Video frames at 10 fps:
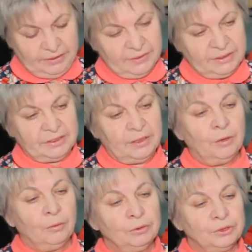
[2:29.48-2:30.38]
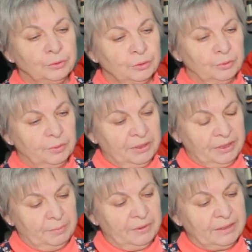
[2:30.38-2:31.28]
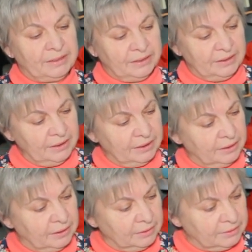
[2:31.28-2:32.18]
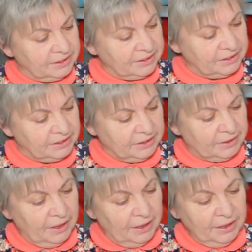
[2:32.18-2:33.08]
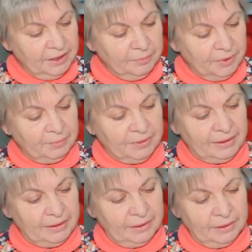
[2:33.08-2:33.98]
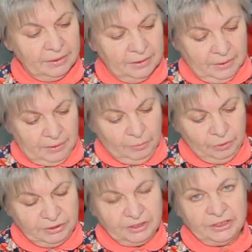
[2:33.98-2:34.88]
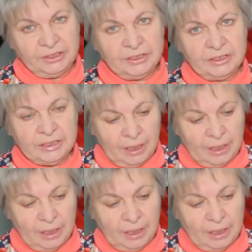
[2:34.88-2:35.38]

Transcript: отверстие, очень удобно прикрепляется и к э, стене, и к мебели, и можно защитить